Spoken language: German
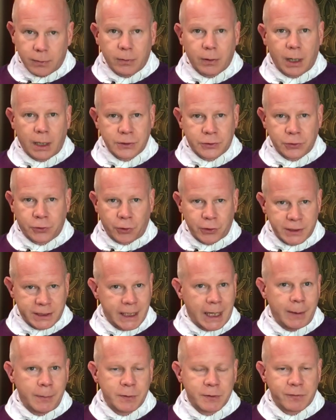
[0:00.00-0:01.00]
also Gott
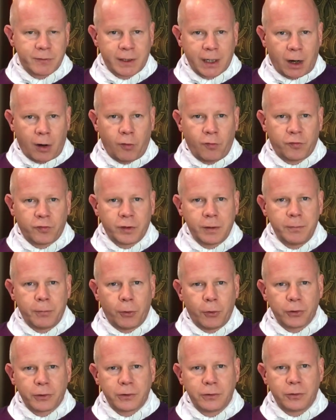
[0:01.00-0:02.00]
selbst wird
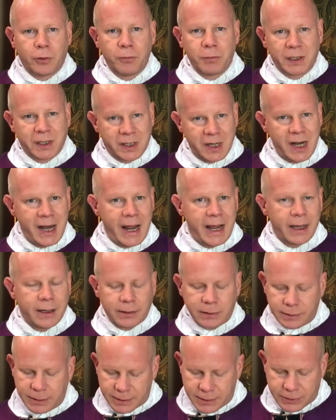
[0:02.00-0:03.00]
aufgeboten, um
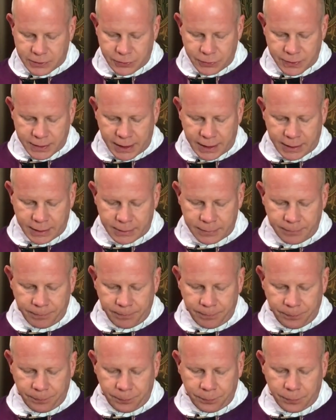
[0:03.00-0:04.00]
Klärendes zu sagen.
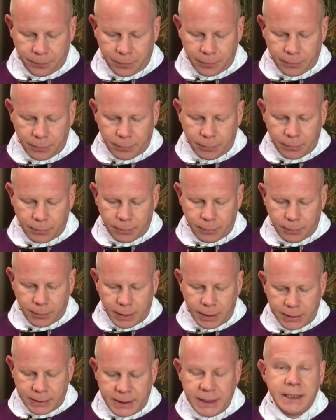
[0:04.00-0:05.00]

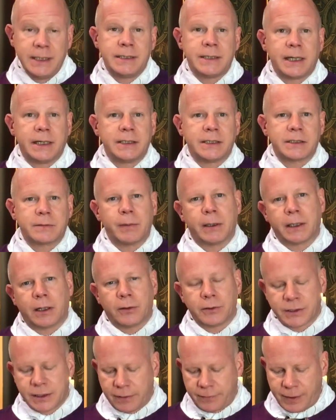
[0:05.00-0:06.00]
Dieser ist mein
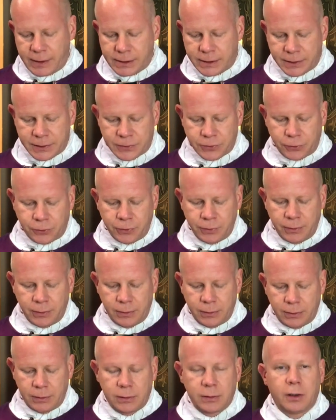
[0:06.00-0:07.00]
auserwählter Sohn,
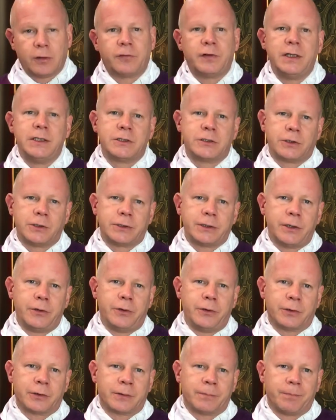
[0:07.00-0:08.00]
auf ihn sollt ihr
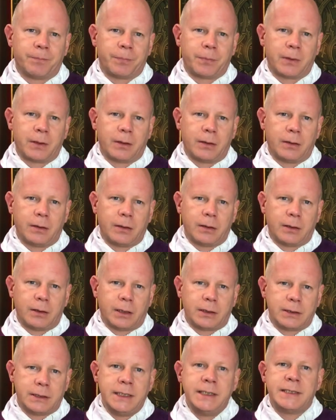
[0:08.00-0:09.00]
hören.
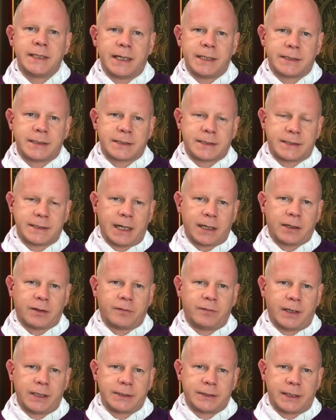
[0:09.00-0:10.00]
Dieser ist
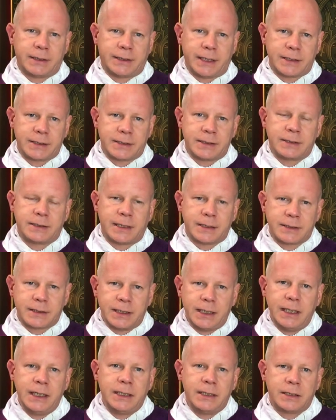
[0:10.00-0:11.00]
Sachwalter dessen, dass
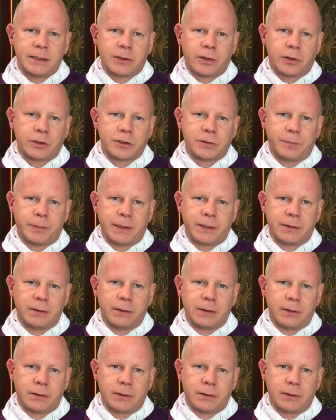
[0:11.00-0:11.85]
ich Gott bin.